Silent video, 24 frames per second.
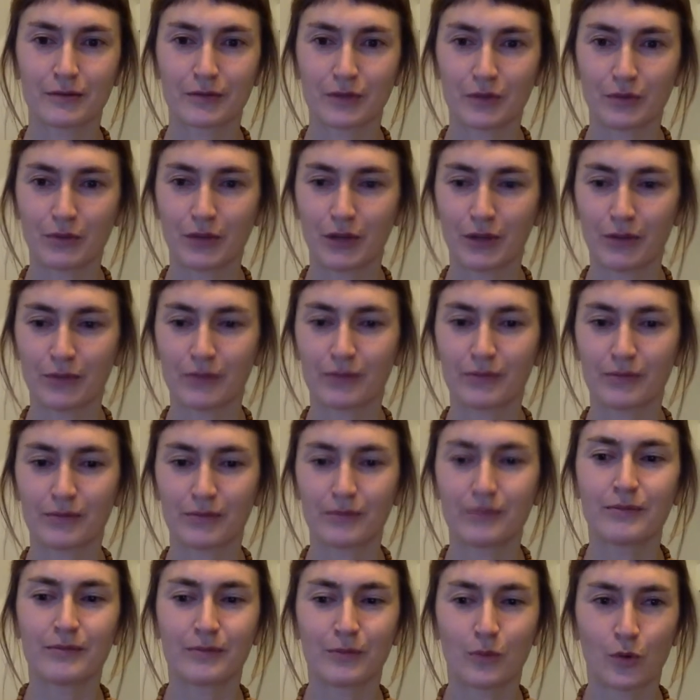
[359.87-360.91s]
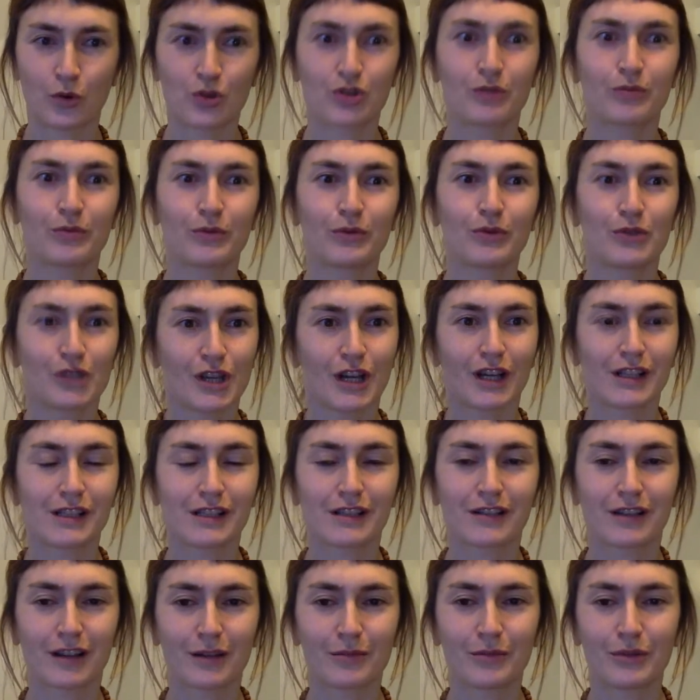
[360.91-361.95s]
вот прям может
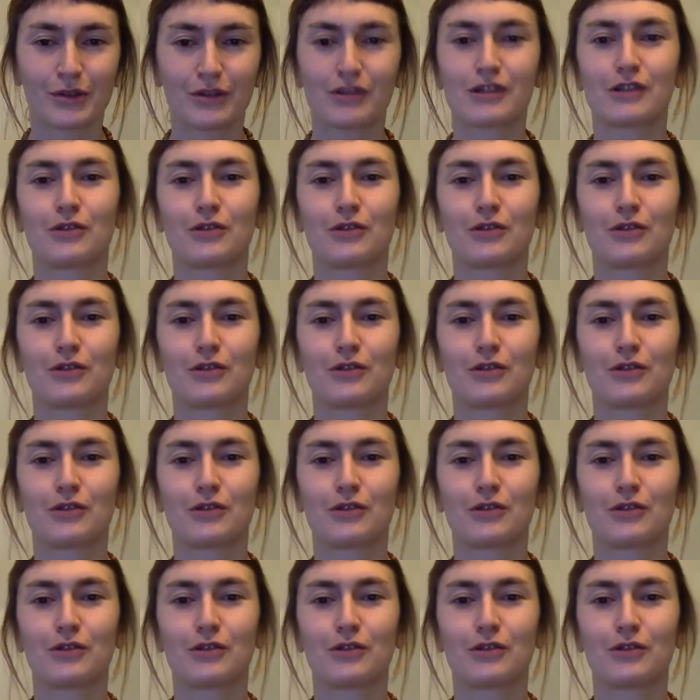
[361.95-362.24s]
получаться, как бы это